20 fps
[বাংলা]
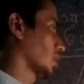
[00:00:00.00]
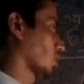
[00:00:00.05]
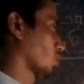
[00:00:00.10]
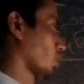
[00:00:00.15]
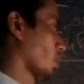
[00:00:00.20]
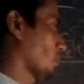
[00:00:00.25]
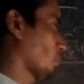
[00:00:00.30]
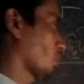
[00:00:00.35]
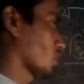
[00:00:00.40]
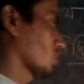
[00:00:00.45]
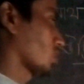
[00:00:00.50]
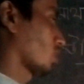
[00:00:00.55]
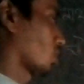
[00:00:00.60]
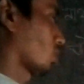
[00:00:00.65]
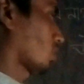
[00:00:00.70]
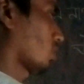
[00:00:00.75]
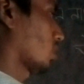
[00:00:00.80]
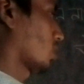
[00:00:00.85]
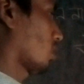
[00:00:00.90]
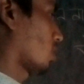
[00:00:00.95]
যেগুলো
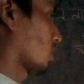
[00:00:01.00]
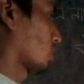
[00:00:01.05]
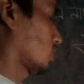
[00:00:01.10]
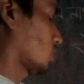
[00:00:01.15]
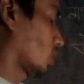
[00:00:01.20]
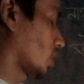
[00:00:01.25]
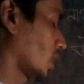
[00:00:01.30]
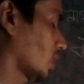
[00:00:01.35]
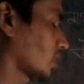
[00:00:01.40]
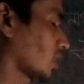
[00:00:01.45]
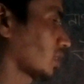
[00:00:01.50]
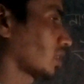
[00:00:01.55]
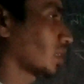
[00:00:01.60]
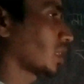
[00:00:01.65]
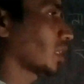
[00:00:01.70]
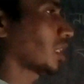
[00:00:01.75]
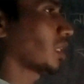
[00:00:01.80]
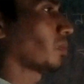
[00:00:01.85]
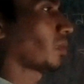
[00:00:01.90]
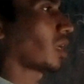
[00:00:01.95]
প্রজনন করে অংশ নেই
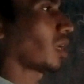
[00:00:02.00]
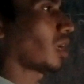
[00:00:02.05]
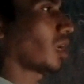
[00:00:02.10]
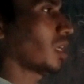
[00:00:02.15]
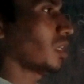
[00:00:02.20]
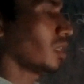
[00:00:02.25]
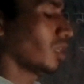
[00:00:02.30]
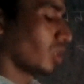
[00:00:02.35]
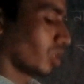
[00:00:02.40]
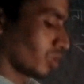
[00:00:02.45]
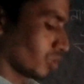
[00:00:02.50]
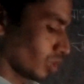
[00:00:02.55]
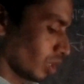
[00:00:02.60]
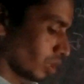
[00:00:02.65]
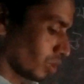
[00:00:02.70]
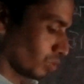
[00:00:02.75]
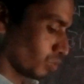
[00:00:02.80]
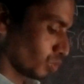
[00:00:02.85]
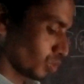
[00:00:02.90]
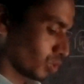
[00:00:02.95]
তাদেরকে কি বলা হয়
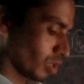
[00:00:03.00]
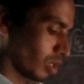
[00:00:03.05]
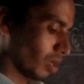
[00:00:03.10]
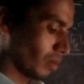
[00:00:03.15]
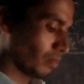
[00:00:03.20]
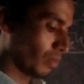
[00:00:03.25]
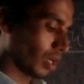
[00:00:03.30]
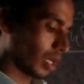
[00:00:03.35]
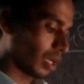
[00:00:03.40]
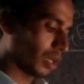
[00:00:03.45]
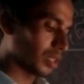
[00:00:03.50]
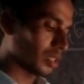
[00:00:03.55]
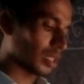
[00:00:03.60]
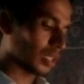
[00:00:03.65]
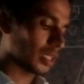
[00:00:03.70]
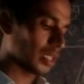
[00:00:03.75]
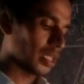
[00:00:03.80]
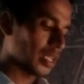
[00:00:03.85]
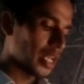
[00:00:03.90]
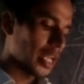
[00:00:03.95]
জনন কোষও বলা হয়
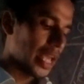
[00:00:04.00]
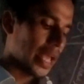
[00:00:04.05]
তাকে